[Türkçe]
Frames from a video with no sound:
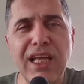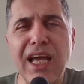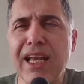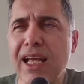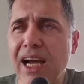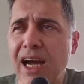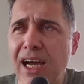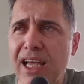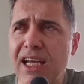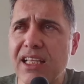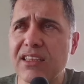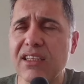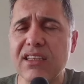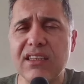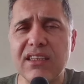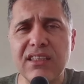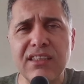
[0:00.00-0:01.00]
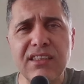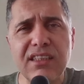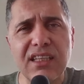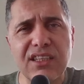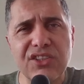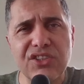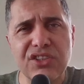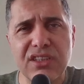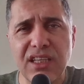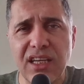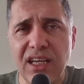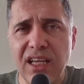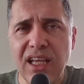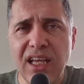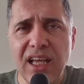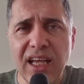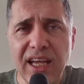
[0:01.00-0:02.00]
Yani hayatın akışında
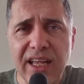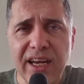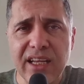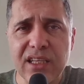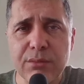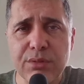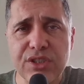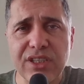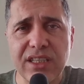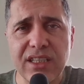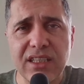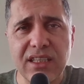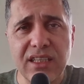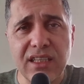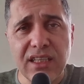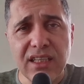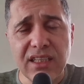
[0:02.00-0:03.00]
herhangi bir şekilde